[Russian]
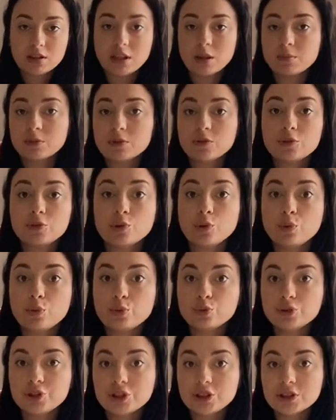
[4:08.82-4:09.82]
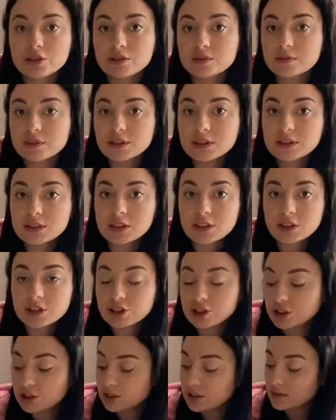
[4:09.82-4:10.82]
Там все учитывается,
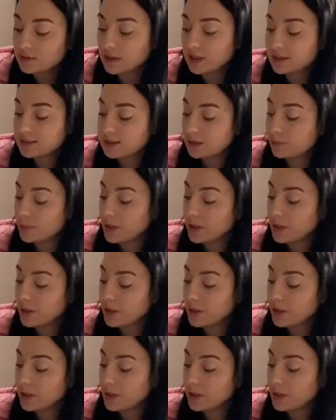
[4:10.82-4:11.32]
рассчитывается.